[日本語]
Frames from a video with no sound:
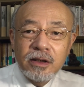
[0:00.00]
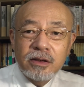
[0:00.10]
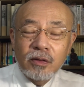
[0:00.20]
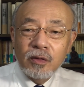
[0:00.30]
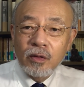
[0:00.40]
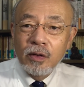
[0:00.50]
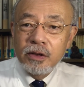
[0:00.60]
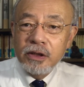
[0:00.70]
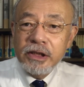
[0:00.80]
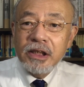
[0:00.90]
その
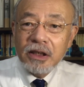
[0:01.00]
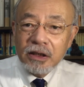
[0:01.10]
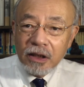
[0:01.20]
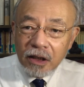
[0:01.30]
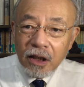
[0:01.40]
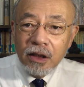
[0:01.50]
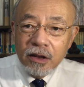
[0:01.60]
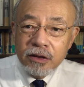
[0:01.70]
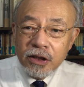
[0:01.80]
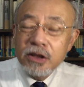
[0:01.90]
生き方が
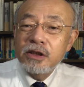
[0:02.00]
実